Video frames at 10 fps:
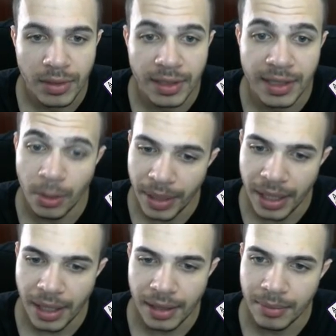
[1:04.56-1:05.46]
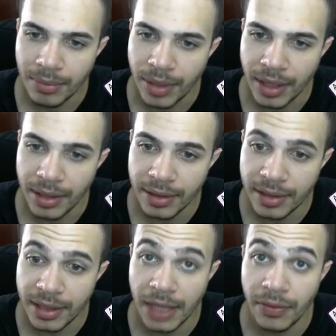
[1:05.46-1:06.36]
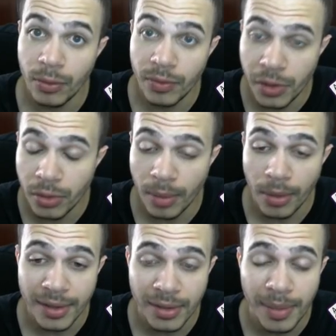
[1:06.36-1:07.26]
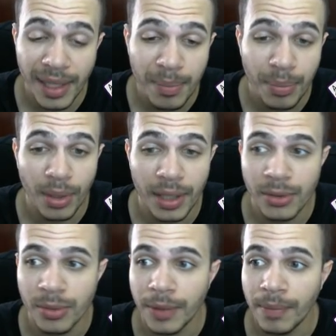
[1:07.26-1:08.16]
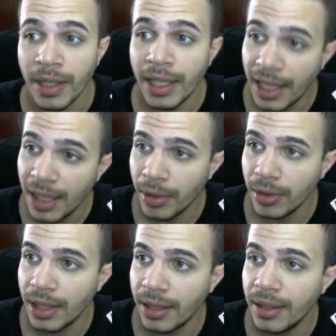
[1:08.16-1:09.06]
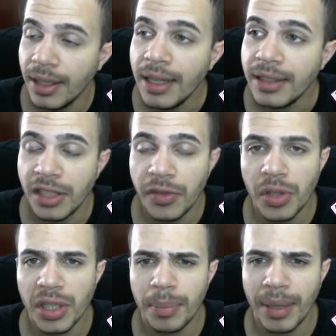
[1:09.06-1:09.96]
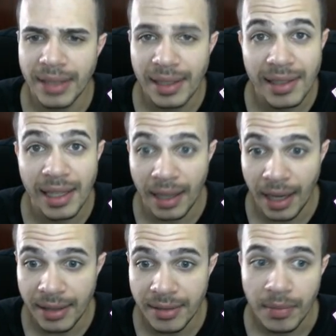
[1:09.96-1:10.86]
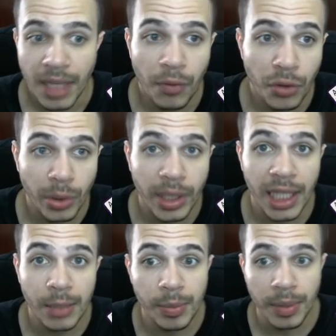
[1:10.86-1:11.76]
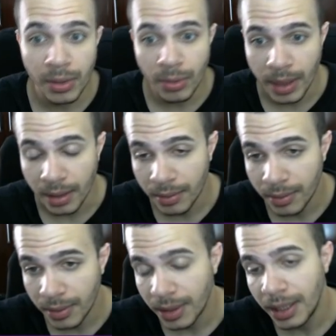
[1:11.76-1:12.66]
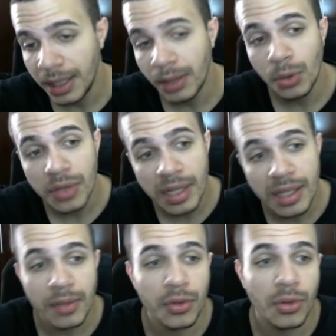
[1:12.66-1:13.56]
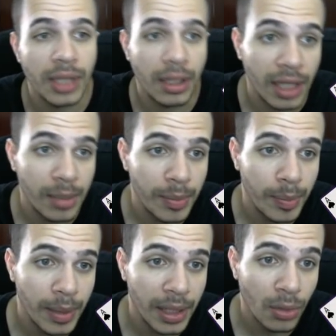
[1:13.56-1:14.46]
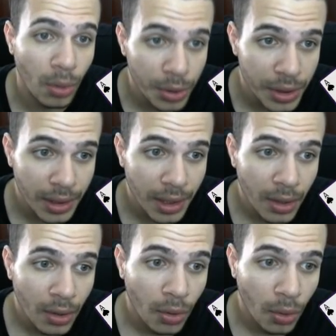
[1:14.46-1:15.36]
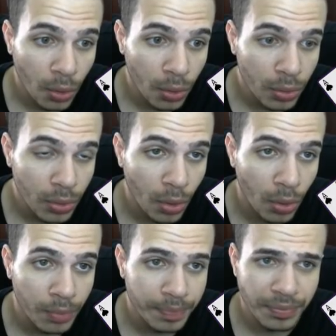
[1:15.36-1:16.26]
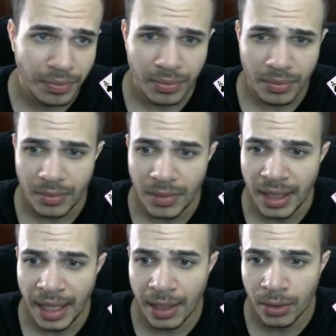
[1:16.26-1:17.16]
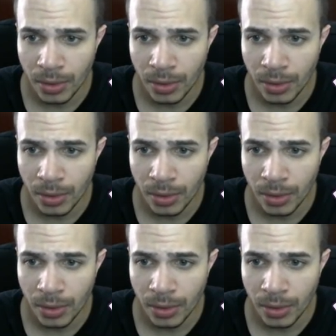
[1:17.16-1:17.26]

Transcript: Se eu pegar, né? Porque teve o um vídeo do Warbox eu não peguei porra nenhuma. E relembrando, galera, se esse vídeo aqui passar de 100 likes, eu vou soltar a gameplay com ela. E eu não sei se eu vou soltar com a gameplay Gold ou com ela